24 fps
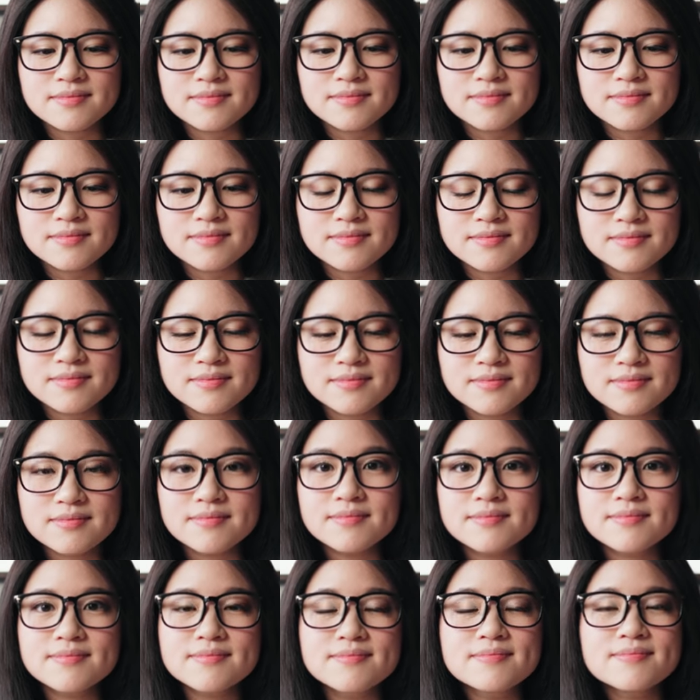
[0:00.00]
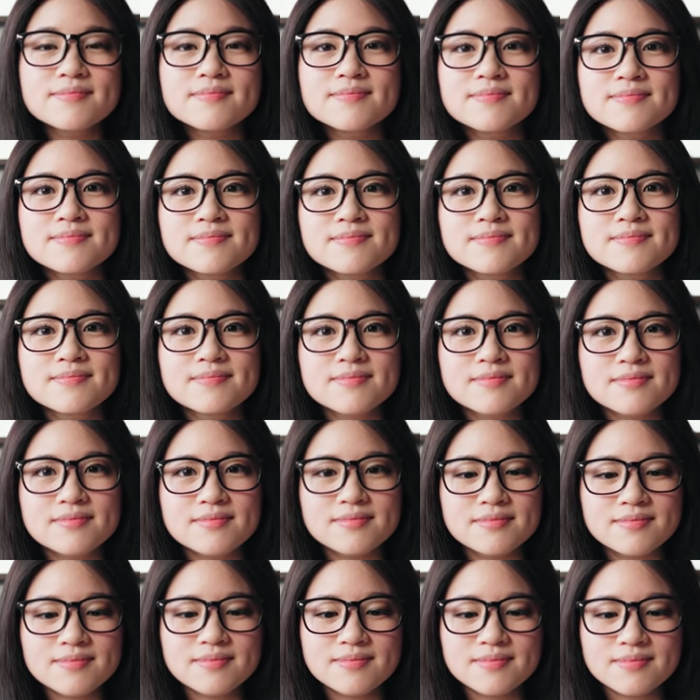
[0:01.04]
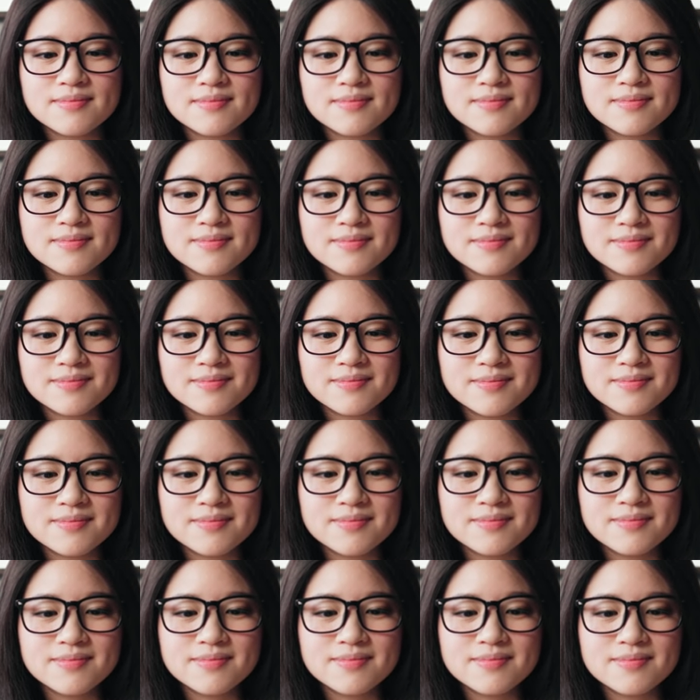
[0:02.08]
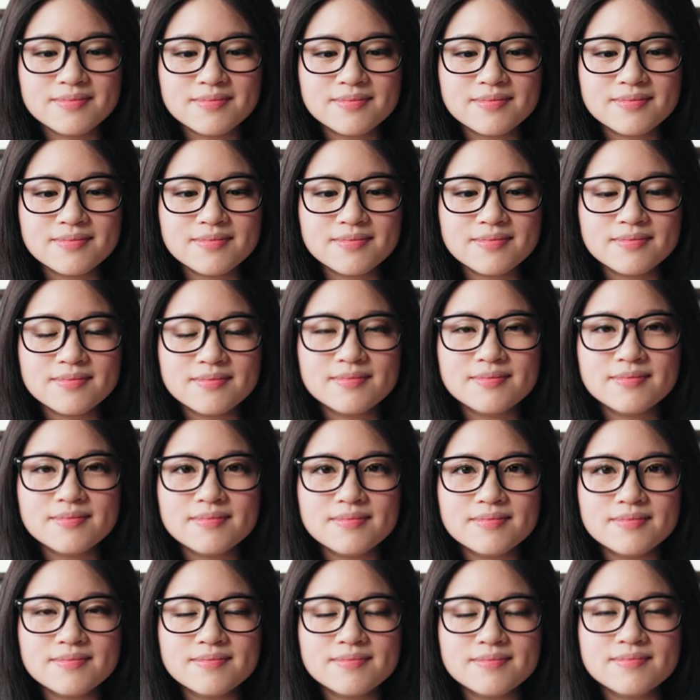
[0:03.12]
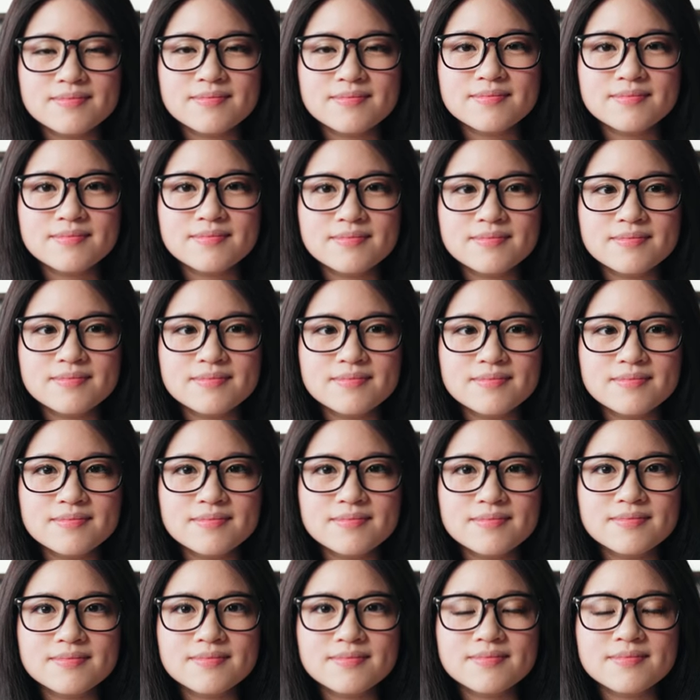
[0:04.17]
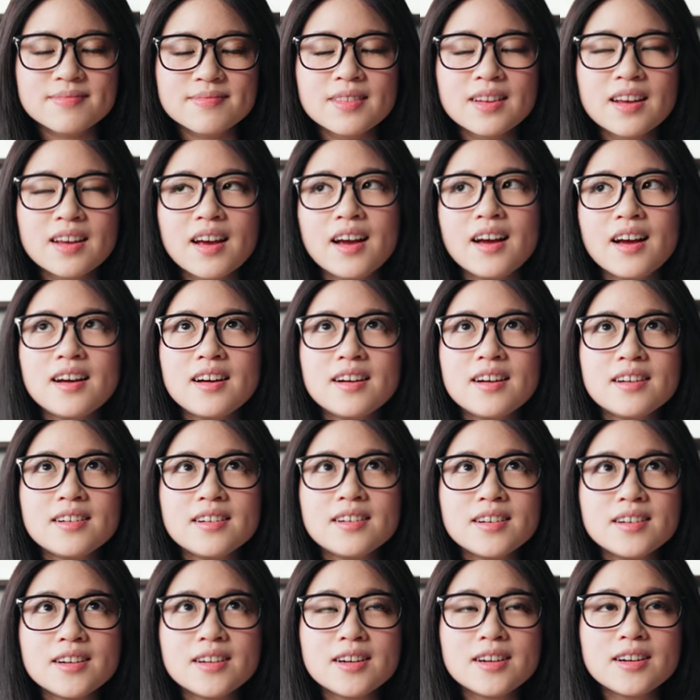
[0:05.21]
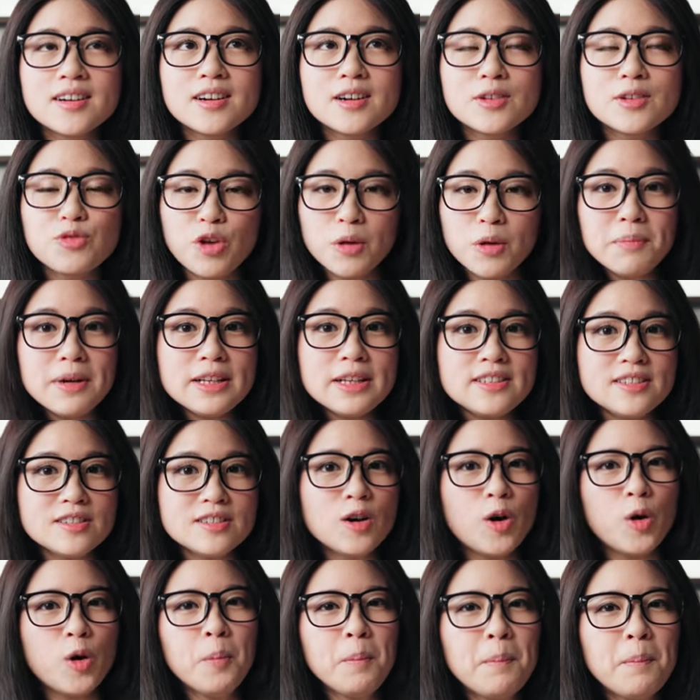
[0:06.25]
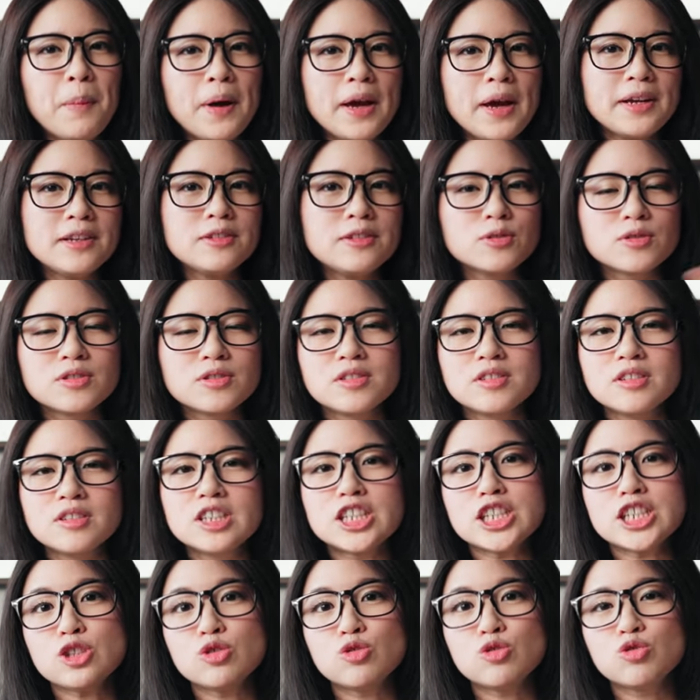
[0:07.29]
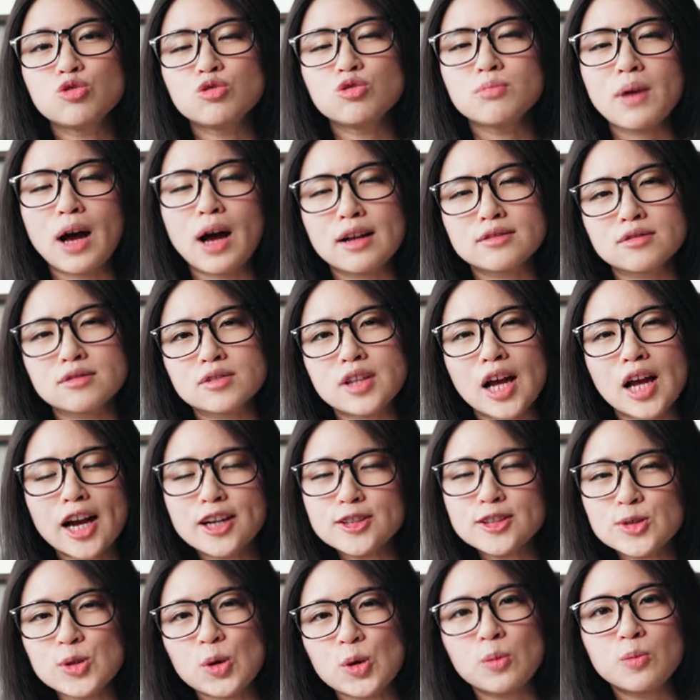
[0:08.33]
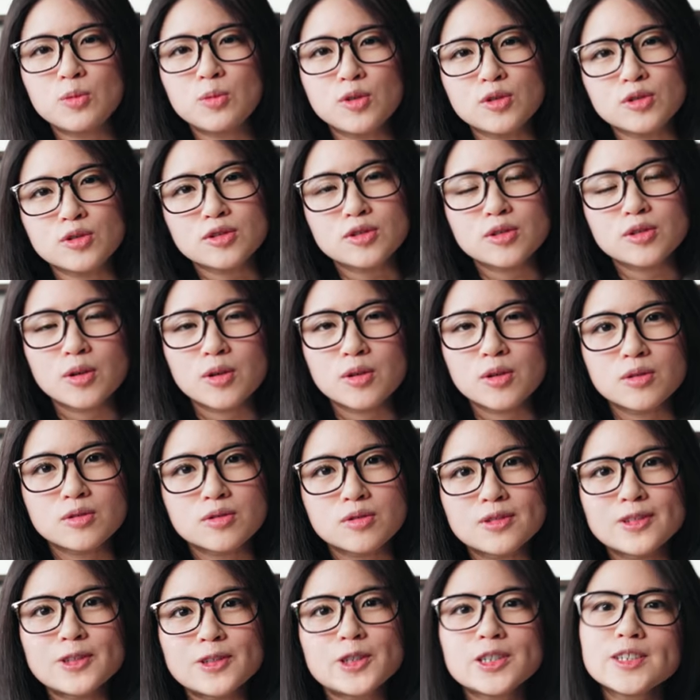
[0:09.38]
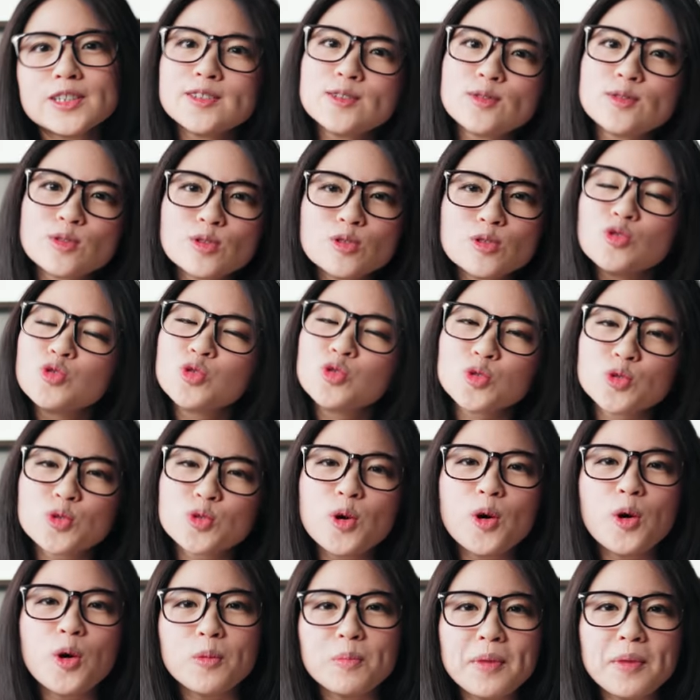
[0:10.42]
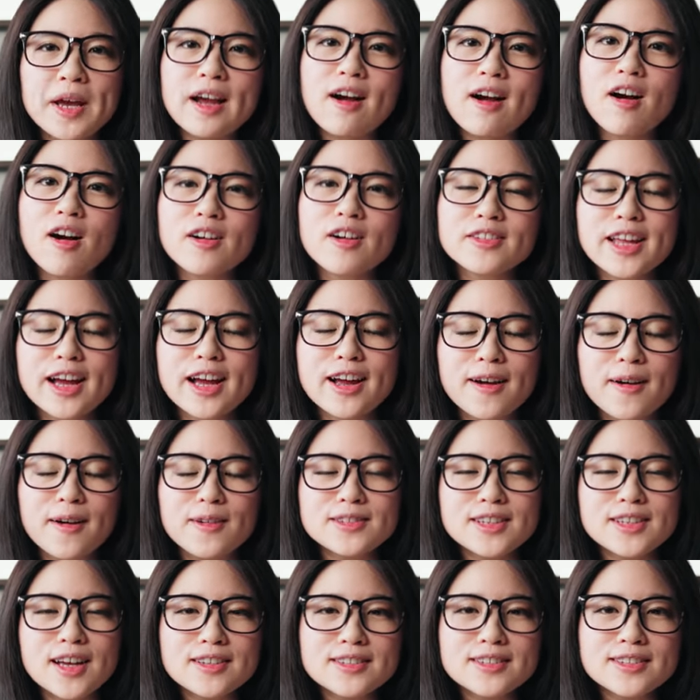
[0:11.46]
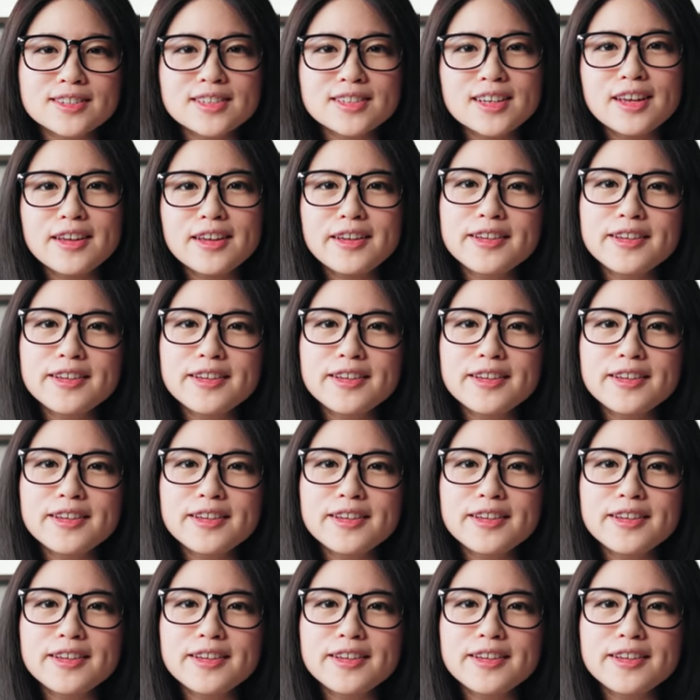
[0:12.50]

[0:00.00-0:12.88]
成为全职烘焙老师的 契机哦的历程，呃，原本其实烘焙就是兴趣嘛，就大概周末的时候会就是做做烘焙、烤烤蛋糕这样子。